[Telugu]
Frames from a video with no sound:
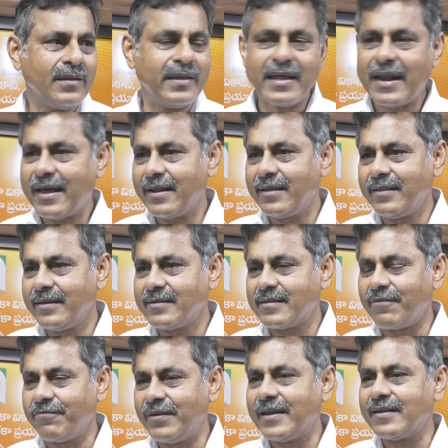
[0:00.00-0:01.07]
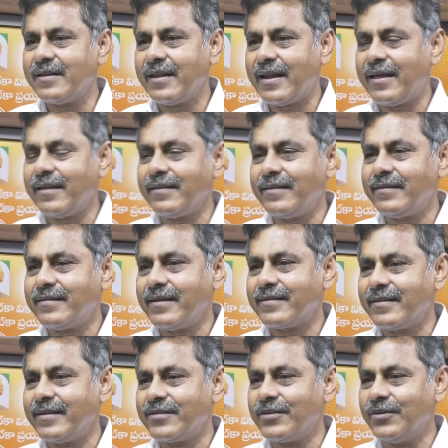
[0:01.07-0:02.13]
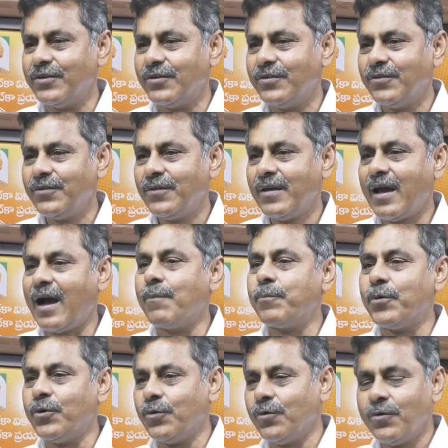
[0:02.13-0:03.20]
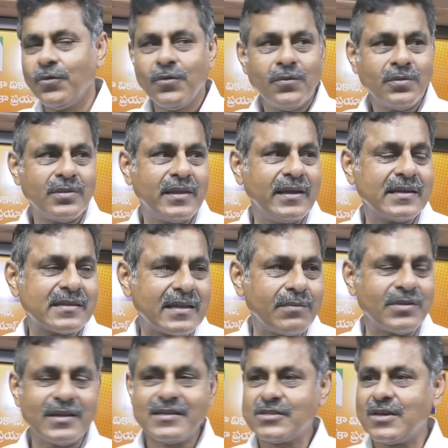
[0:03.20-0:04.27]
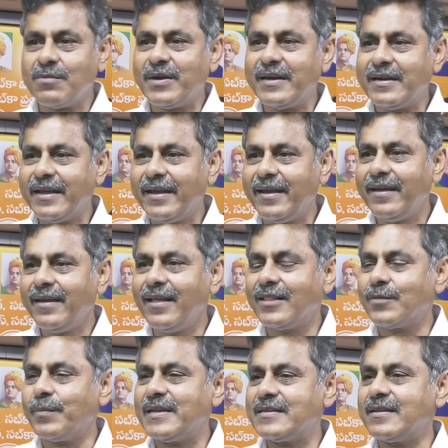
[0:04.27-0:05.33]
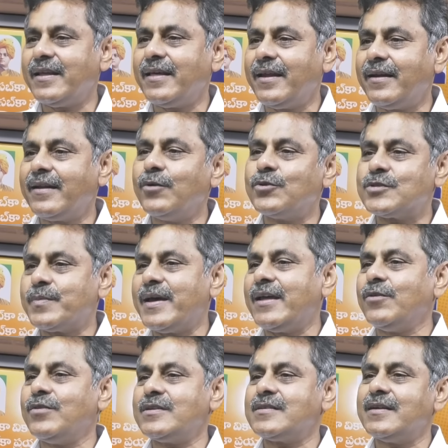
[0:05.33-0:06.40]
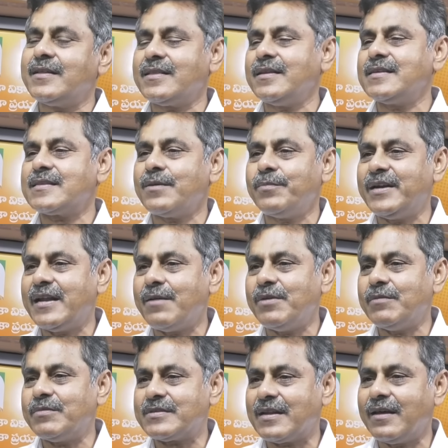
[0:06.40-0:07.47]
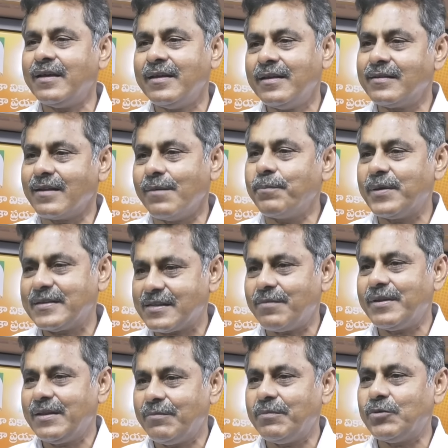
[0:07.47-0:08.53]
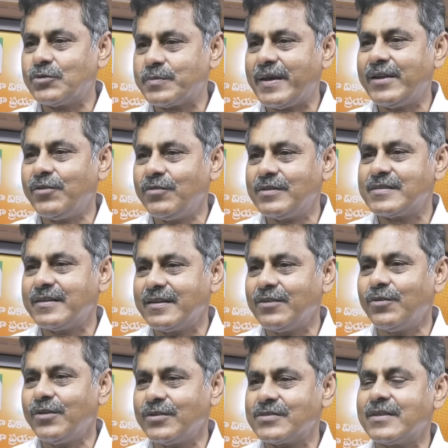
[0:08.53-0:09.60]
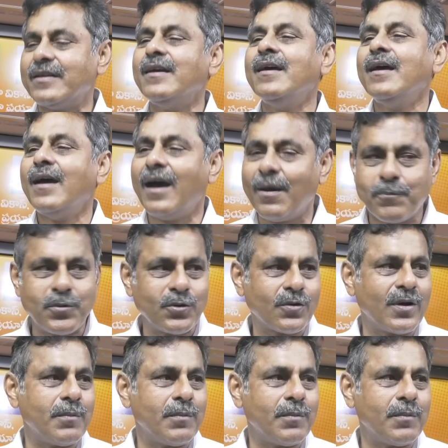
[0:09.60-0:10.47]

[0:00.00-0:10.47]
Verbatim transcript: నిరాధ దీక్ష ఫేక్ నిరాధ దీక్ష చేసిండు అప్పుడు తీస్తాం తీస్తామంటే హెల్త్ మంచి లేదంటే ఉస్మాన్ యూనివర్సిటీ తీస్తే బిడ్డ మేము చంపేస్తామని ఉస్మాన్ యూనివర్సిటీ వాళ్ళు వస్తాయి అప్పుడు